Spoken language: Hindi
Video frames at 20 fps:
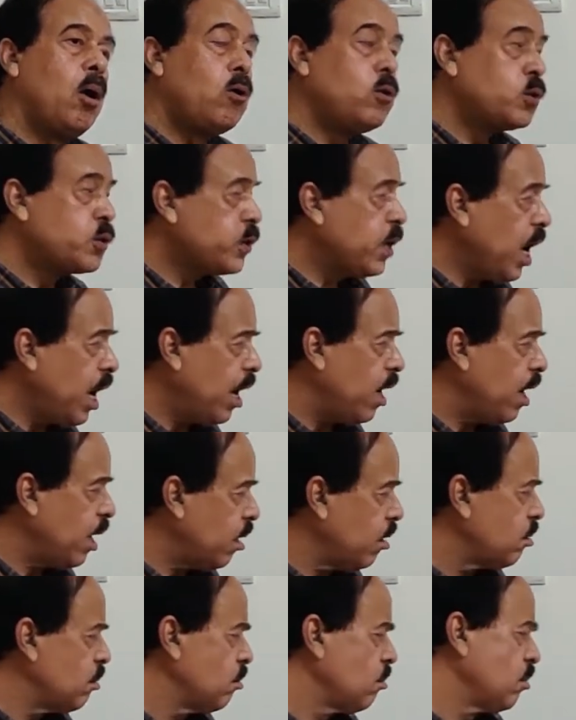और उसका
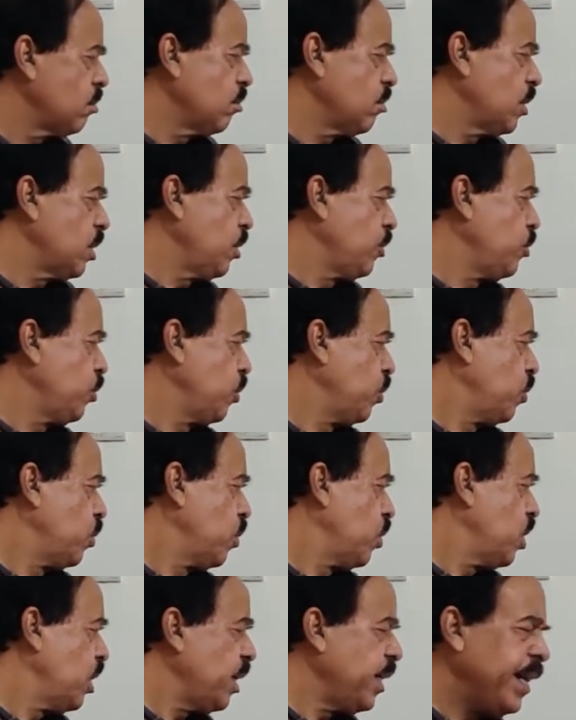जो
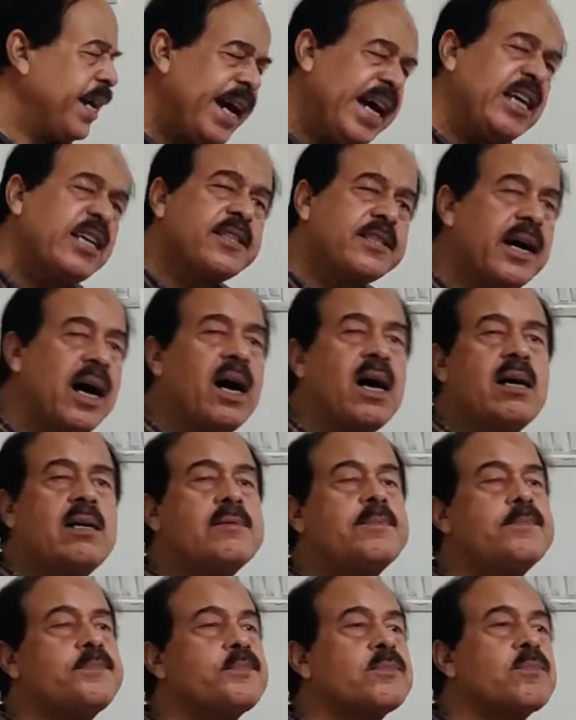हेड था
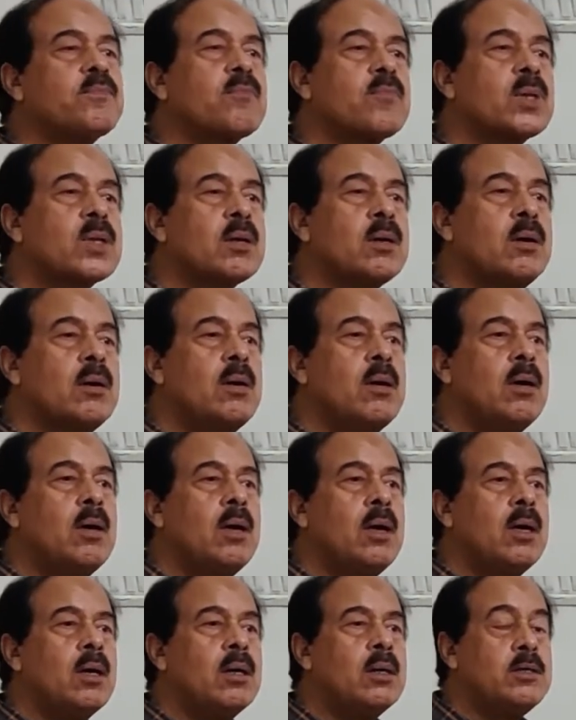
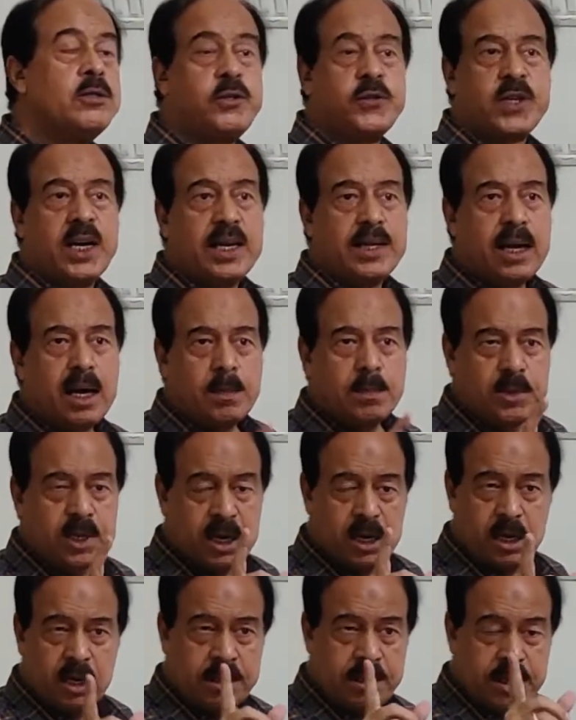जिसका नाम
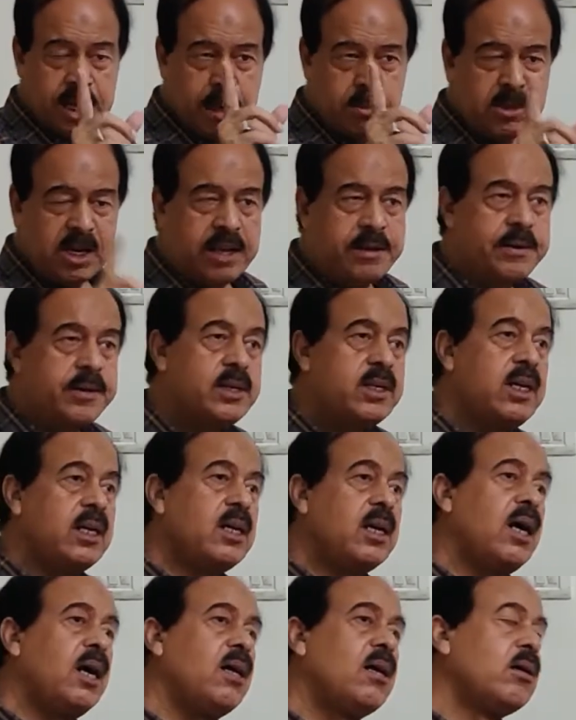था नाम याद
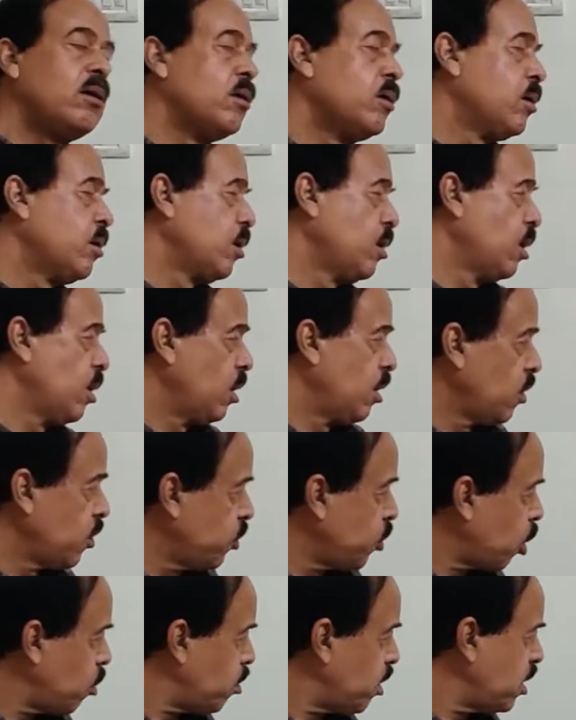रखिएगा
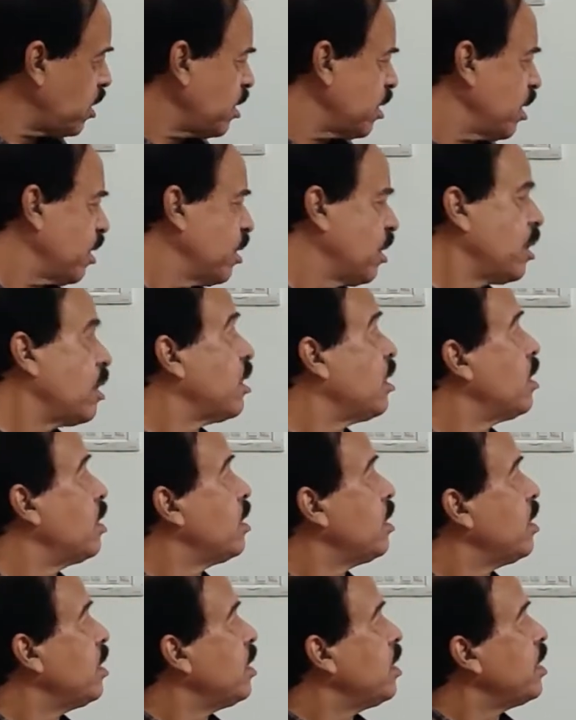रॉबर्ट
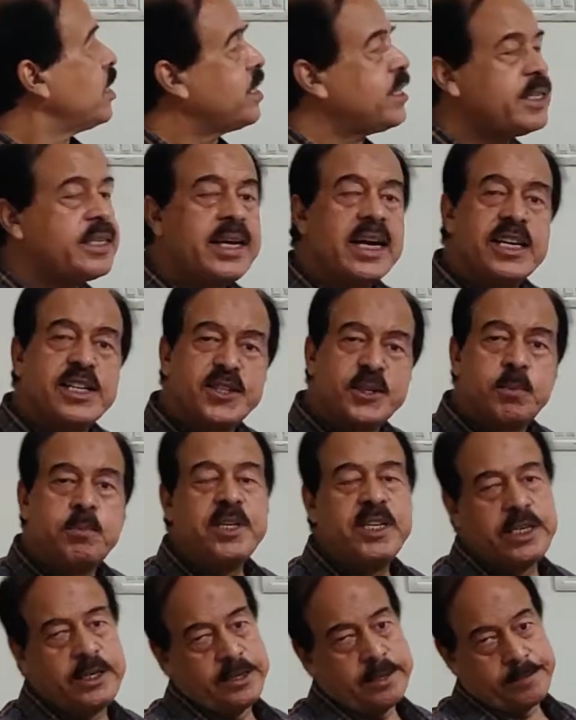
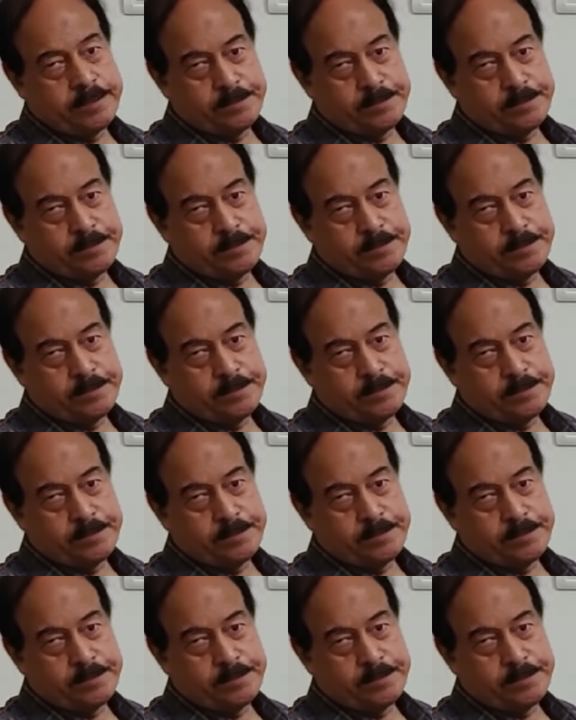कैट्सबी